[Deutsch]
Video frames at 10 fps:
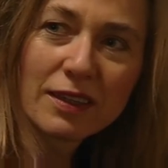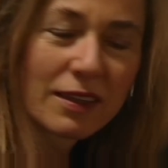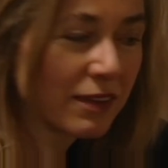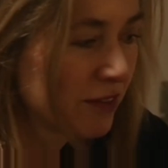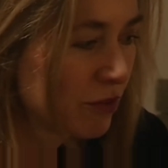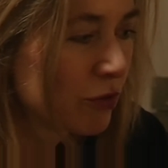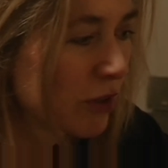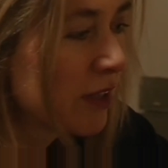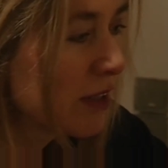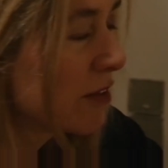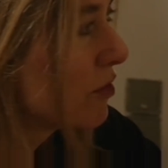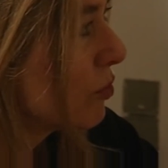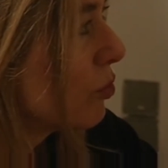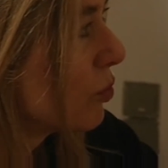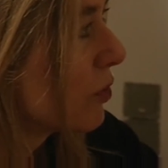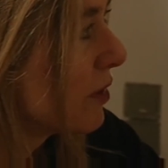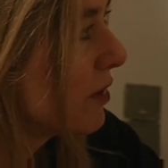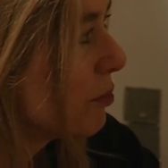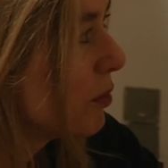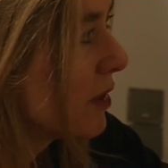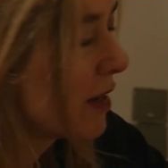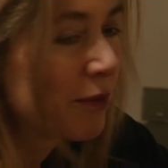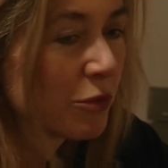Es ist wirklich ein Sog, den die Bilder haben.